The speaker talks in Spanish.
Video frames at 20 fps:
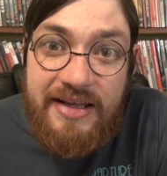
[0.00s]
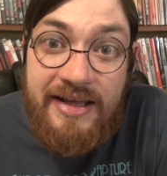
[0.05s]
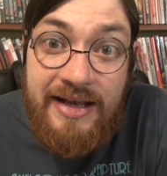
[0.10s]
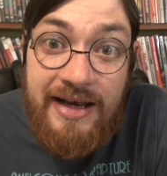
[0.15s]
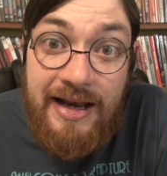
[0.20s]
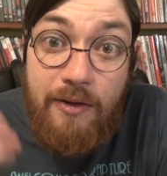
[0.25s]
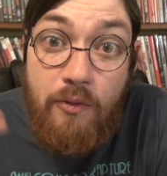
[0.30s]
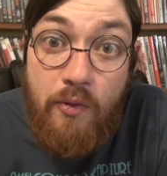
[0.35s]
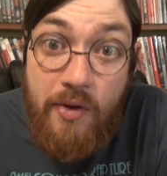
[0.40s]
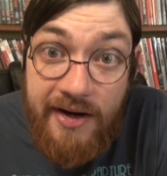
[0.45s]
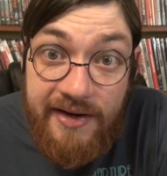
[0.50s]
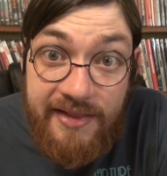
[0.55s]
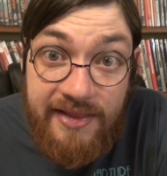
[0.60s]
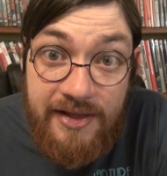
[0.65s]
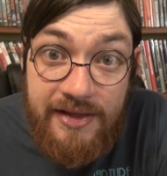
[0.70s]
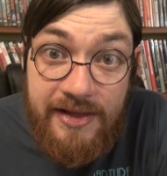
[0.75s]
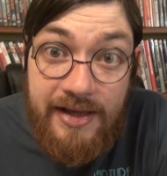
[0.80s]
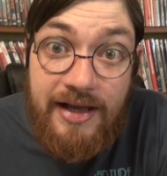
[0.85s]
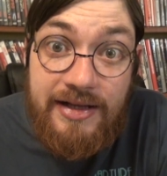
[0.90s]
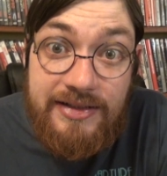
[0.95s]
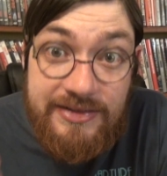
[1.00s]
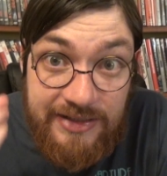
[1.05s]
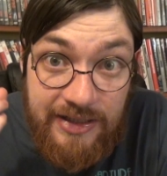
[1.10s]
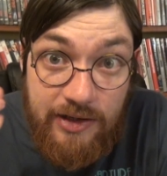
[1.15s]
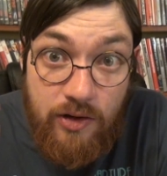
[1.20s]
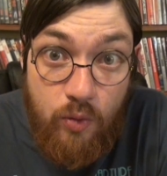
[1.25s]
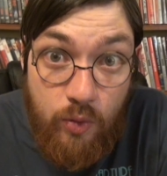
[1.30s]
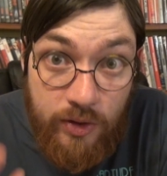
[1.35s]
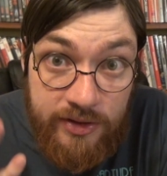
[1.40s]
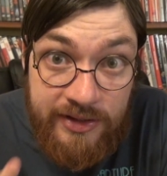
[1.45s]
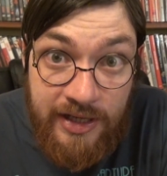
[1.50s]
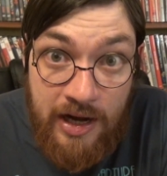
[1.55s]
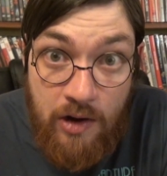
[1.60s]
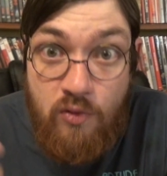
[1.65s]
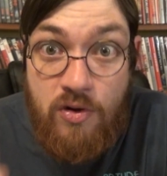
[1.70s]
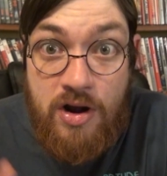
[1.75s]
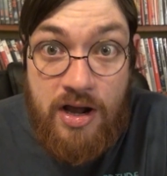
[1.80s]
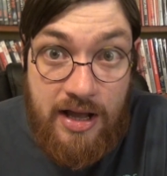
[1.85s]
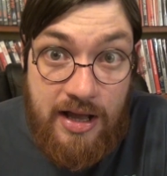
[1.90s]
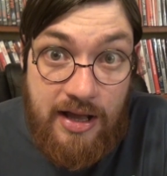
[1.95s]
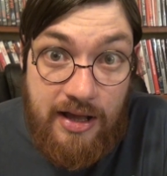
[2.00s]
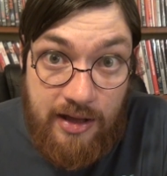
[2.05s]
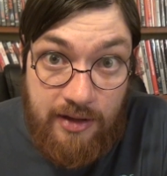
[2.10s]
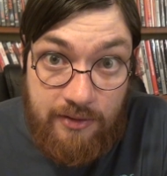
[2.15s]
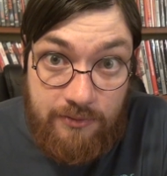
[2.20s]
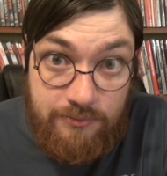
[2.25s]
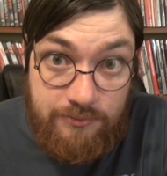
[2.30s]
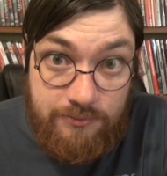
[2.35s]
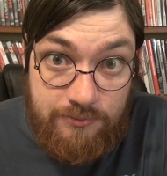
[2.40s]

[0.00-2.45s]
Y en la guardilla se encuentran una caja.